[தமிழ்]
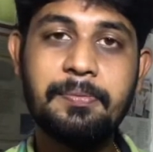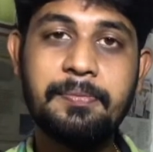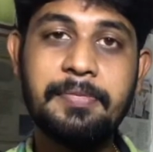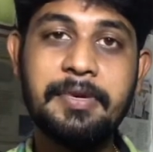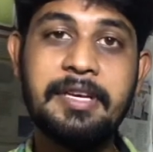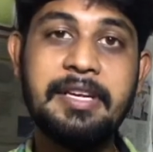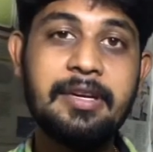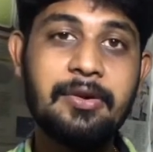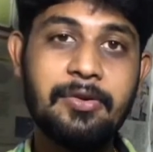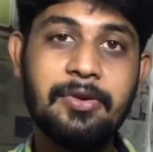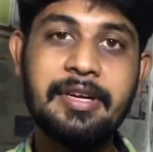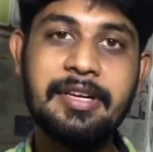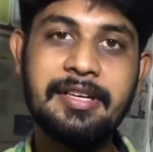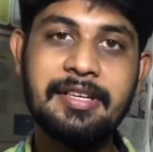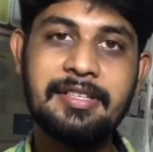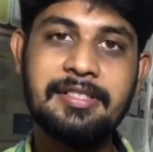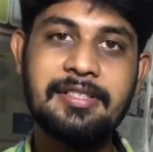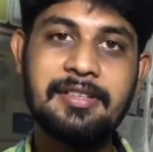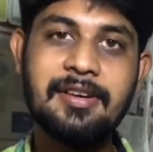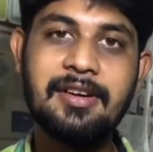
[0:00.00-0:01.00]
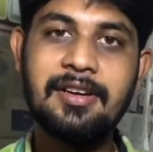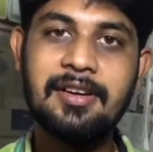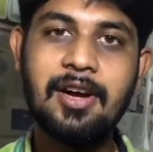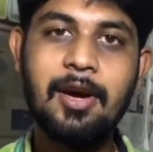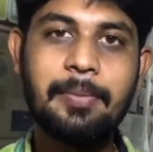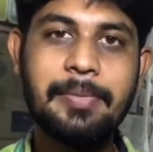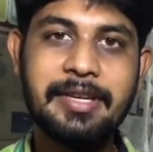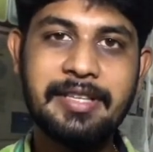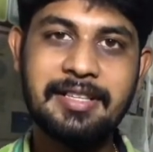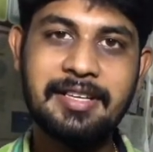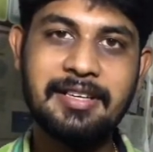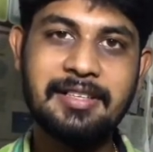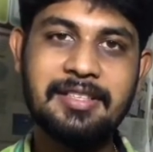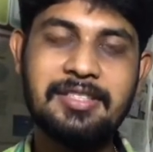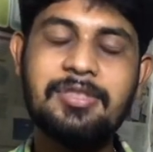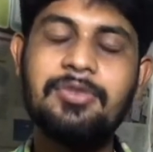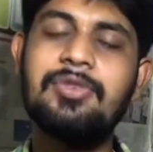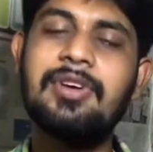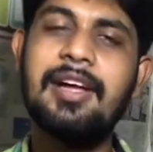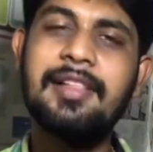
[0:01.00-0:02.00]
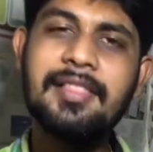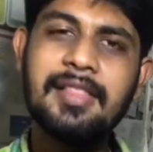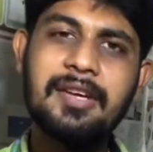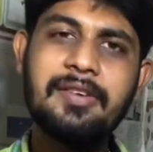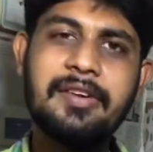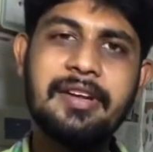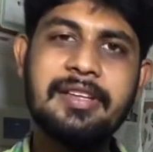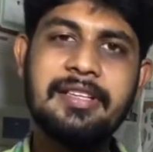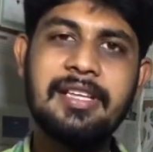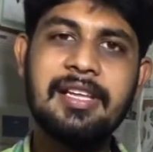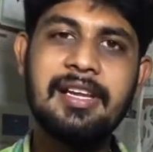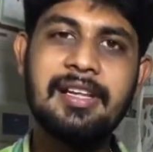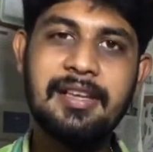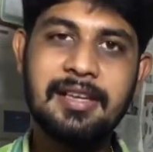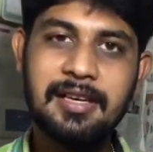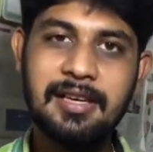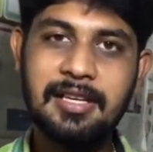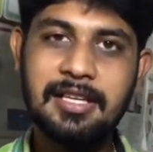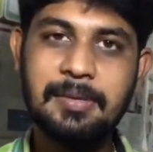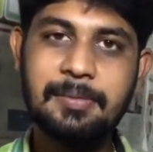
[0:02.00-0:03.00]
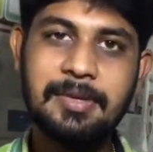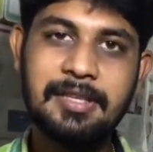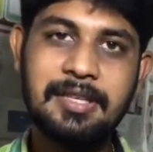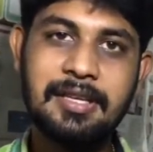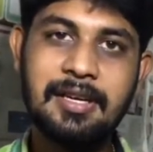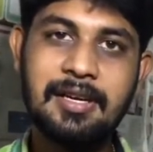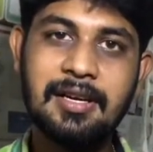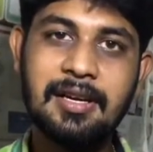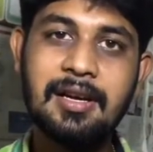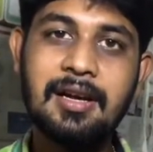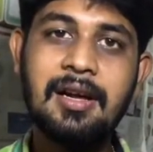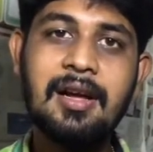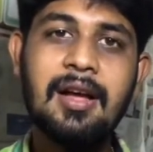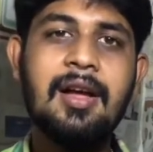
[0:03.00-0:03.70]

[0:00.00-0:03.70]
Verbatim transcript: பெரிய ஒரு இன்ட்ரெஸ்டிங்கான டாபிக் தான் இருந்துச்சு ஸோ அந்த வரிசையில் இன்றைக்கி பார்த்தீங்கன்னா